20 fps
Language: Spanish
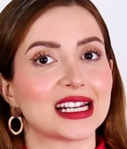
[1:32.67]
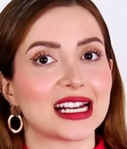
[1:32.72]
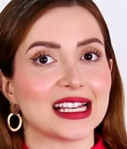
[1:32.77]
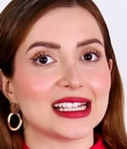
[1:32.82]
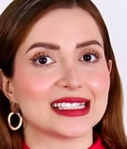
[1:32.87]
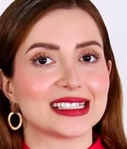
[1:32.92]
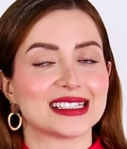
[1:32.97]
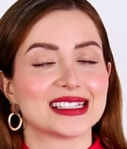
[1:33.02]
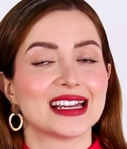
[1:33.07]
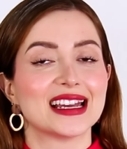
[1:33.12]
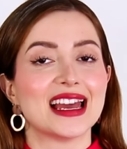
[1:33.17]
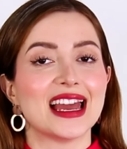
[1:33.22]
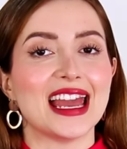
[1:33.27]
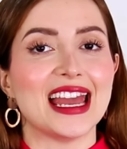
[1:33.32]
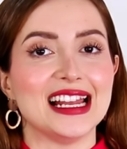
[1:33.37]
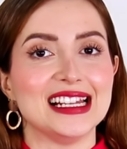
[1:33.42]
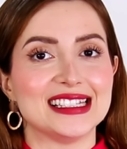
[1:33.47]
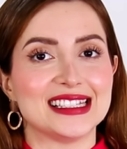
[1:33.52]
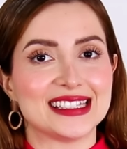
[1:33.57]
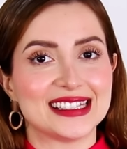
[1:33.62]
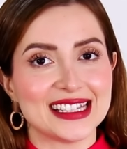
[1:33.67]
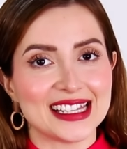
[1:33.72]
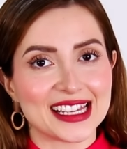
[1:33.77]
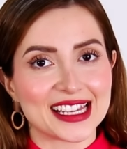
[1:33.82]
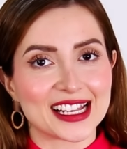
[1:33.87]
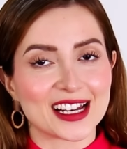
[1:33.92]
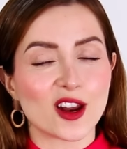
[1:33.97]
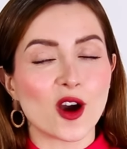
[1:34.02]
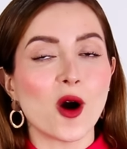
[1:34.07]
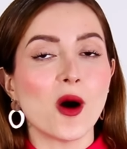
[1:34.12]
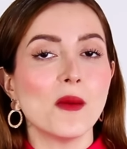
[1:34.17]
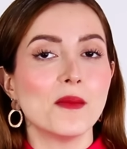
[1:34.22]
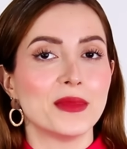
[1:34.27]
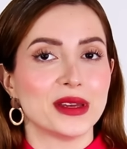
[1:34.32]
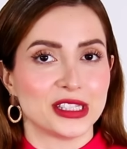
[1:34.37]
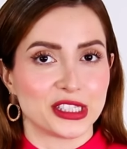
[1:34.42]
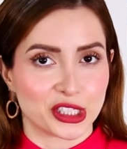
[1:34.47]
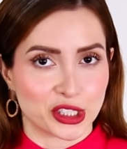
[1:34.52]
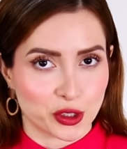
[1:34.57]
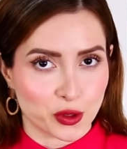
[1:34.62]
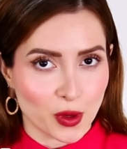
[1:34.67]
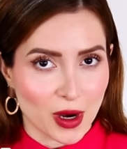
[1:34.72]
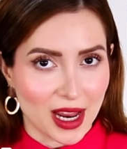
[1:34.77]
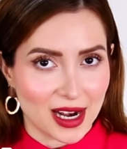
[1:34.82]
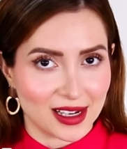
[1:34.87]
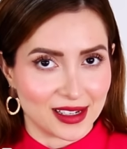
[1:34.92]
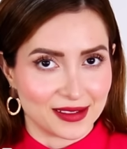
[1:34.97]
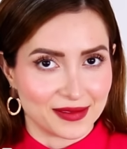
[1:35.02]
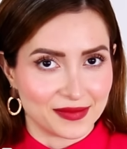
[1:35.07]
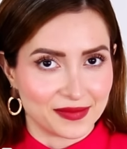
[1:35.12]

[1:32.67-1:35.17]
3 el ciclo menstrual.